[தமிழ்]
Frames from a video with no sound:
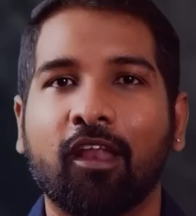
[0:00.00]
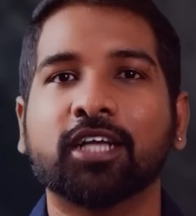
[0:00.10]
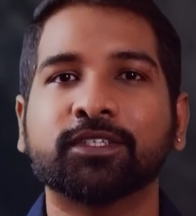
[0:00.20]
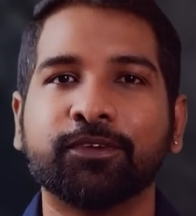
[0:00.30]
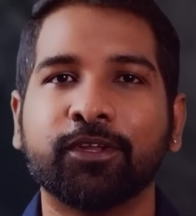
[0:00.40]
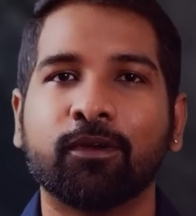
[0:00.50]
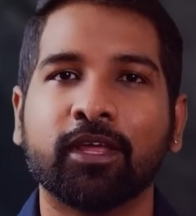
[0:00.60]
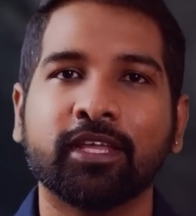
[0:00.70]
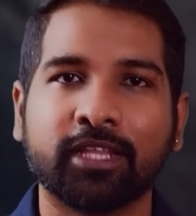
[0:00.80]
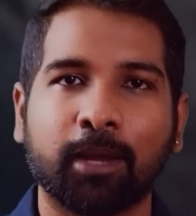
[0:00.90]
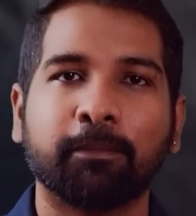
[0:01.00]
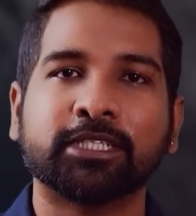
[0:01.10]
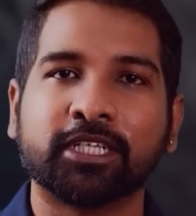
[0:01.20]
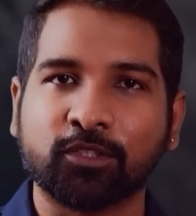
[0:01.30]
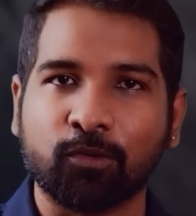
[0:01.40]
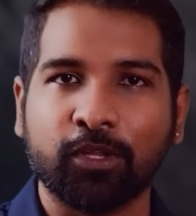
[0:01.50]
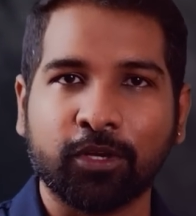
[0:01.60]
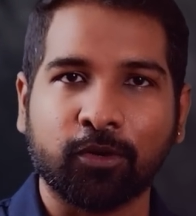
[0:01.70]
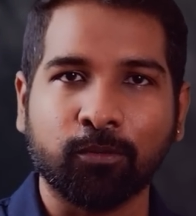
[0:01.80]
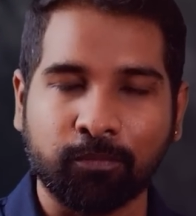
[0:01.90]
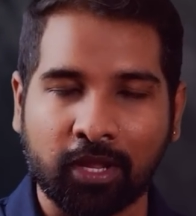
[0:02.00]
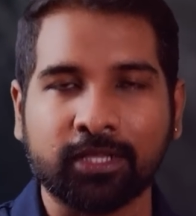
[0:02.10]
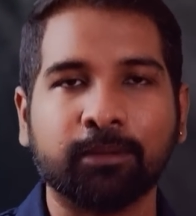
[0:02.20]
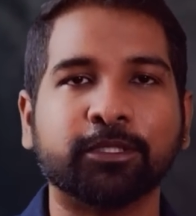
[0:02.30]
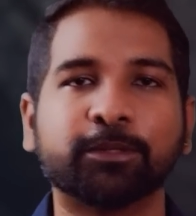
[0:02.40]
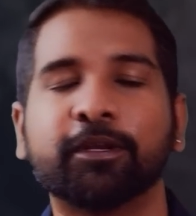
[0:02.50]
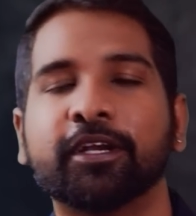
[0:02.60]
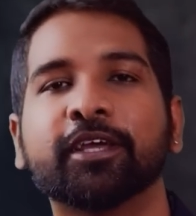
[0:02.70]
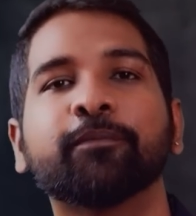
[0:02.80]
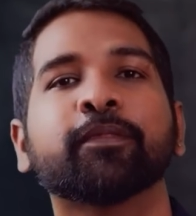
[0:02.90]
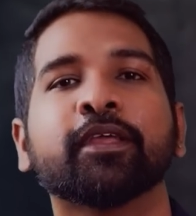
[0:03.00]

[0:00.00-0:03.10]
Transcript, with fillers: லாஸ்ட் வீடியோலேயே இந்த கமெண்ட்ஸை நான் சொல்லியிருக்கணும் நான் தான் மிஸ் பண்ணிட்டேன்